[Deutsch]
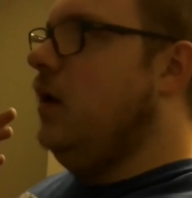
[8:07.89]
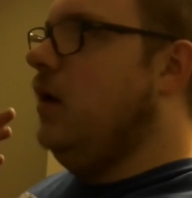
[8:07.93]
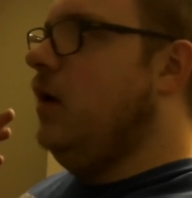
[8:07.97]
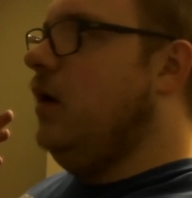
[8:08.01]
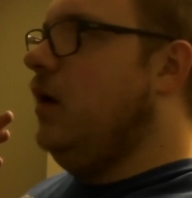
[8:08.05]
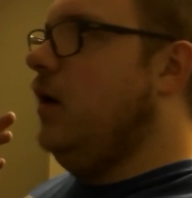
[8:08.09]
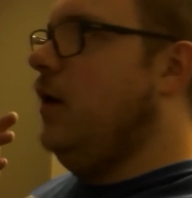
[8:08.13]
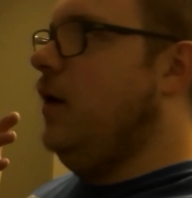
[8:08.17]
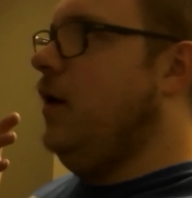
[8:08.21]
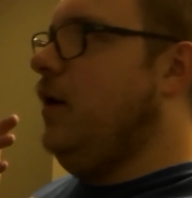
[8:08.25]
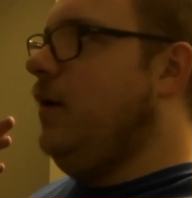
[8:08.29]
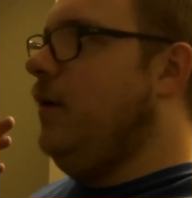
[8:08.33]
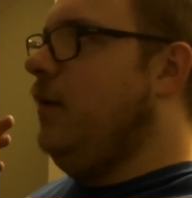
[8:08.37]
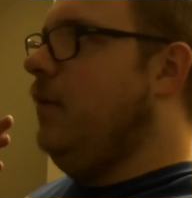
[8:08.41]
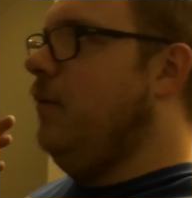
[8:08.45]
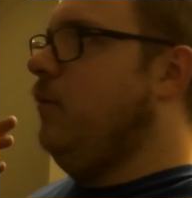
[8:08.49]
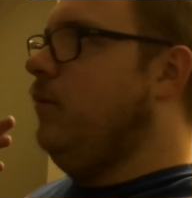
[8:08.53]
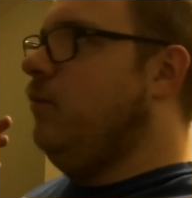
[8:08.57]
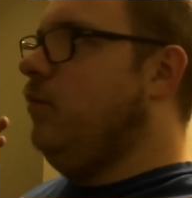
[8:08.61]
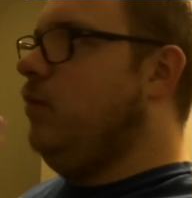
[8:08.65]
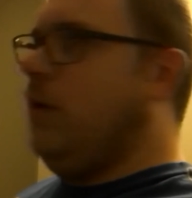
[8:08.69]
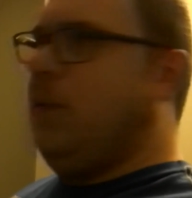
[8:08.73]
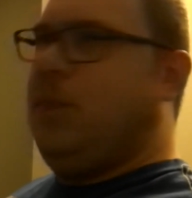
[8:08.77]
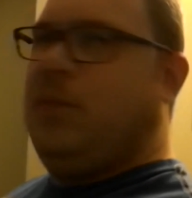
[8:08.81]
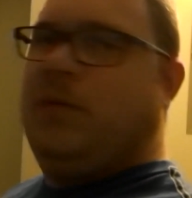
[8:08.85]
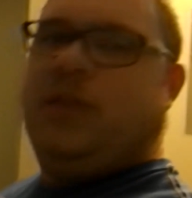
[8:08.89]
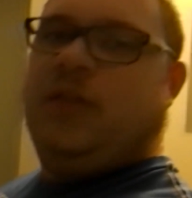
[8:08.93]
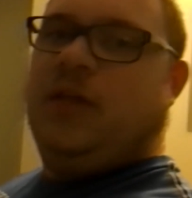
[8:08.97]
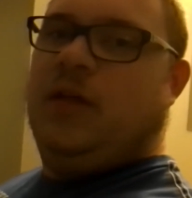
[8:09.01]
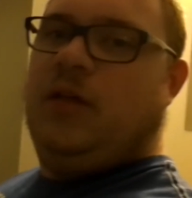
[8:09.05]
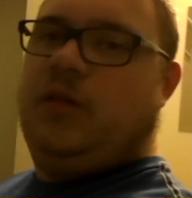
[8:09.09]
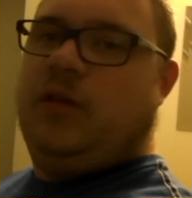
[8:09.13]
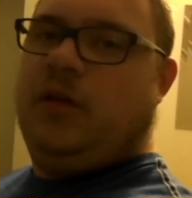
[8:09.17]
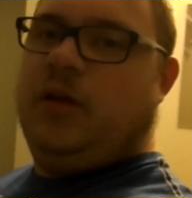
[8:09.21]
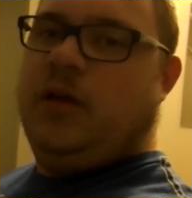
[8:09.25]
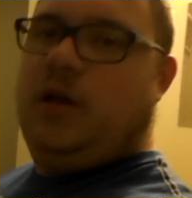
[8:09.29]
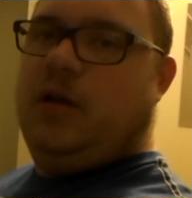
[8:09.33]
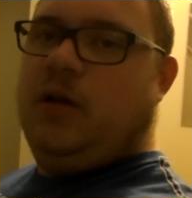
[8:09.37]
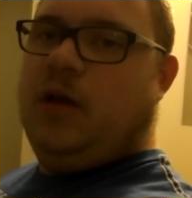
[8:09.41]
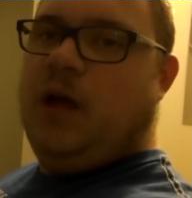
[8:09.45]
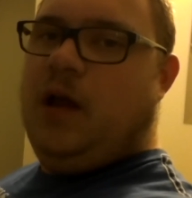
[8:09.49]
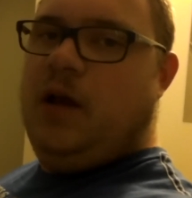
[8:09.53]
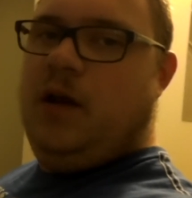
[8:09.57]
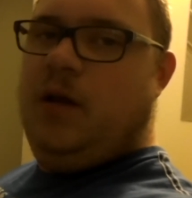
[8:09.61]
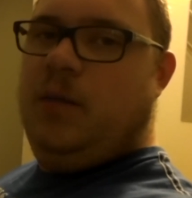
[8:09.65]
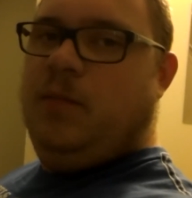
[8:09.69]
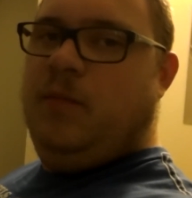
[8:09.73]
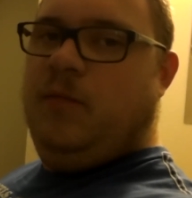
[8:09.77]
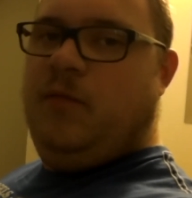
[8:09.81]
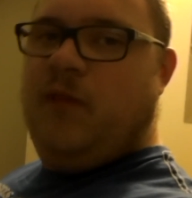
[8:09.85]
Ähm, gibt sehr, sehr gerne
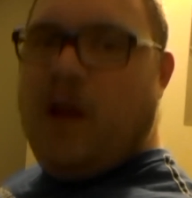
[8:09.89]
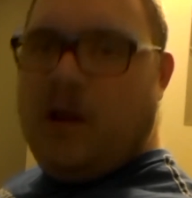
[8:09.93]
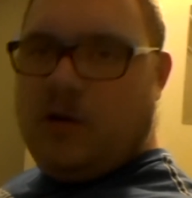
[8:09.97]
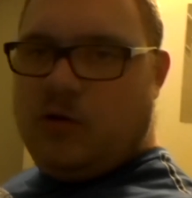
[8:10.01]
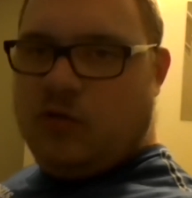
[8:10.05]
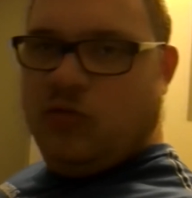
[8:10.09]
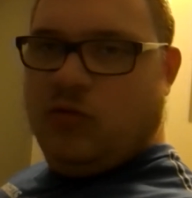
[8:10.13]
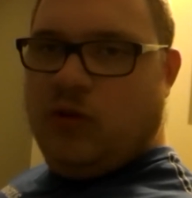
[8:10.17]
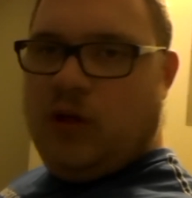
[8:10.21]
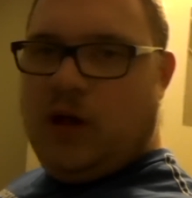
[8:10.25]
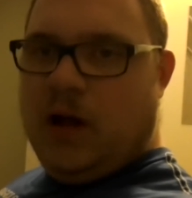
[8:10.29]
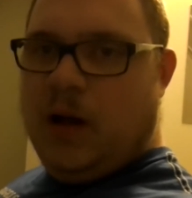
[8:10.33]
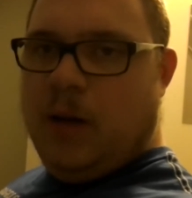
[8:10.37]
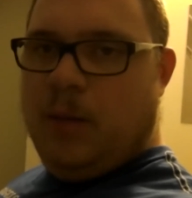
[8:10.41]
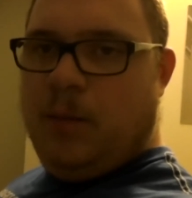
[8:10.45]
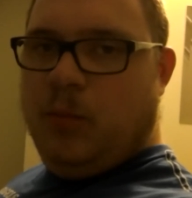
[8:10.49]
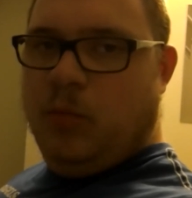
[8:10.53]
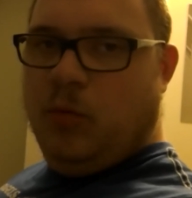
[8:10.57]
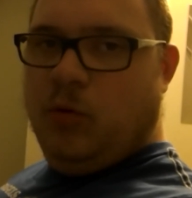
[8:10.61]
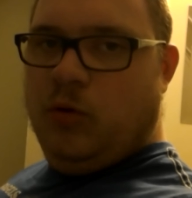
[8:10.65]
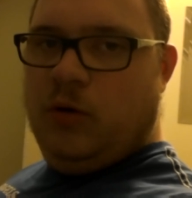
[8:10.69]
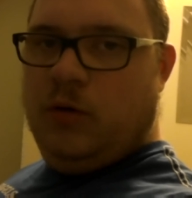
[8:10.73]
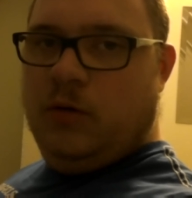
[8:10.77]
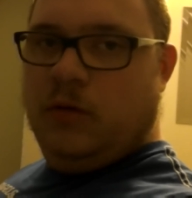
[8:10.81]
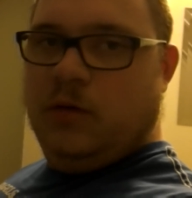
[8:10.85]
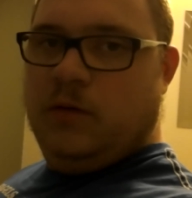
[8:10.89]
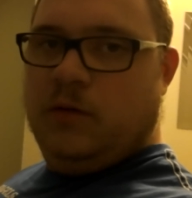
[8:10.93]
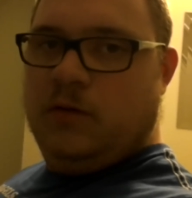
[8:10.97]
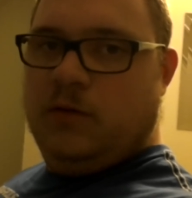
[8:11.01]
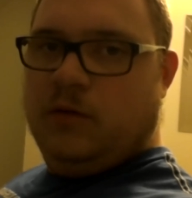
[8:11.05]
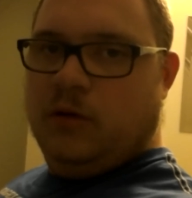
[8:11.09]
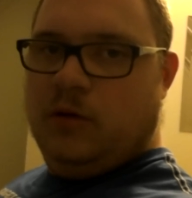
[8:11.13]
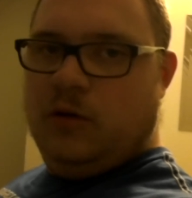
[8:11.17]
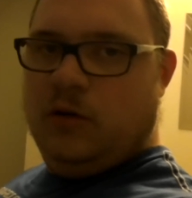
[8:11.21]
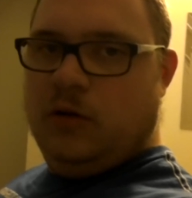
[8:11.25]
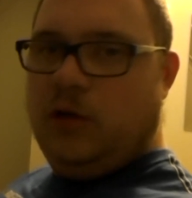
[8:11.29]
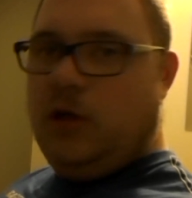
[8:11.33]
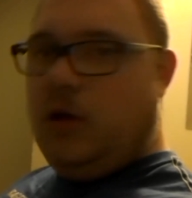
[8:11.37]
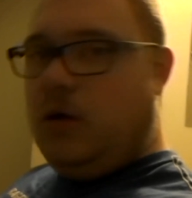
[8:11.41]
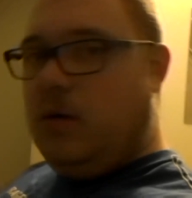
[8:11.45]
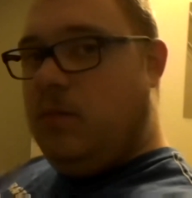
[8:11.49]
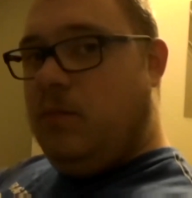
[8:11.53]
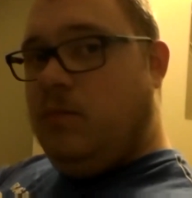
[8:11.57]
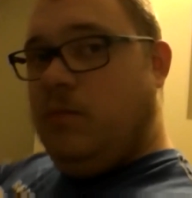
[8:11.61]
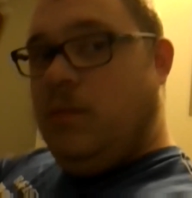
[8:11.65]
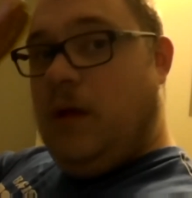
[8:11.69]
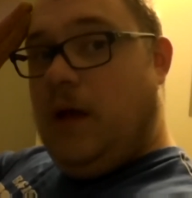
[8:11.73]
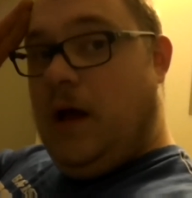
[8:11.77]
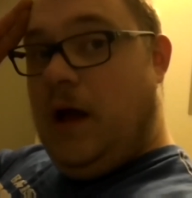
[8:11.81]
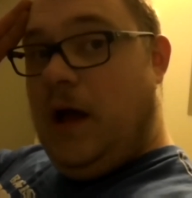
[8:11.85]
eine Bewertung ab und äh, ja,
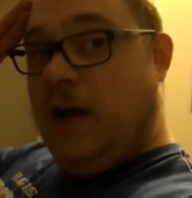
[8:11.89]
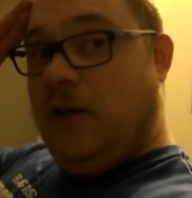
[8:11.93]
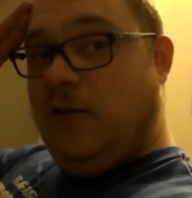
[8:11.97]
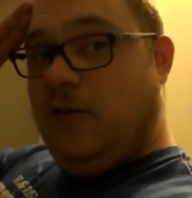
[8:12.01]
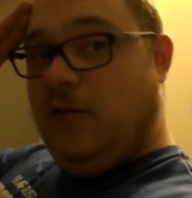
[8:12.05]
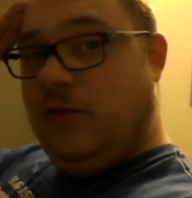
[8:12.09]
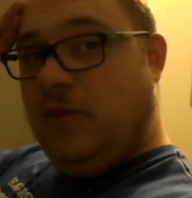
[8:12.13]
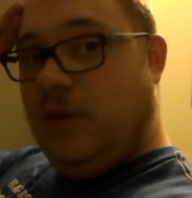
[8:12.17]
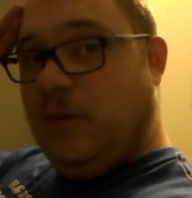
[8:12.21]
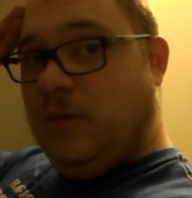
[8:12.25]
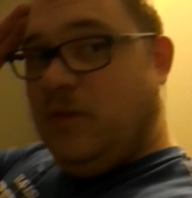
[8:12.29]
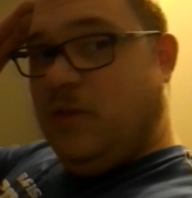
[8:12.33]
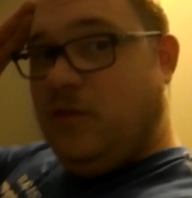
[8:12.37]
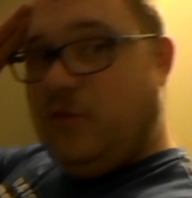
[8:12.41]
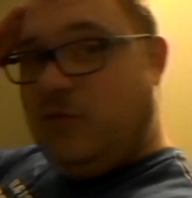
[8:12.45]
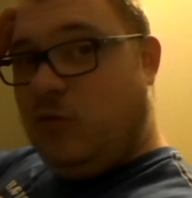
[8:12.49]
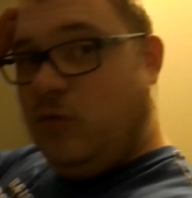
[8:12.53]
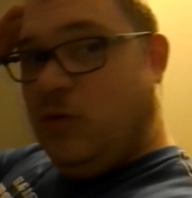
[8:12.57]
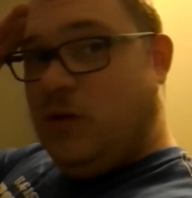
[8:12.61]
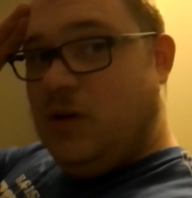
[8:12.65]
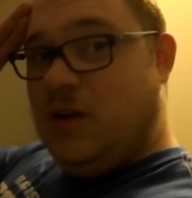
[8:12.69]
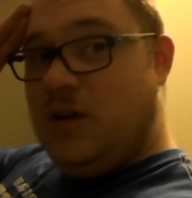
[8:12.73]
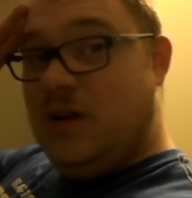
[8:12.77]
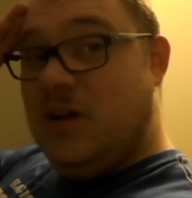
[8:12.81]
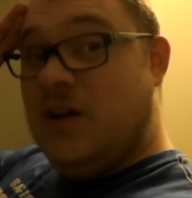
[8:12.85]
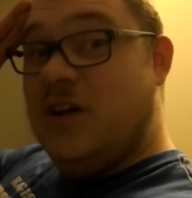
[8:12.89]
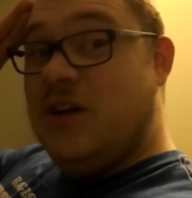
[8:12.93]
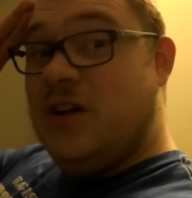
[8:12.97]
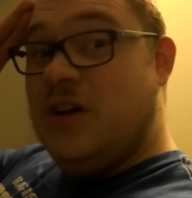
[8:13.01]
Anpfiff, Abpfiff, Tour.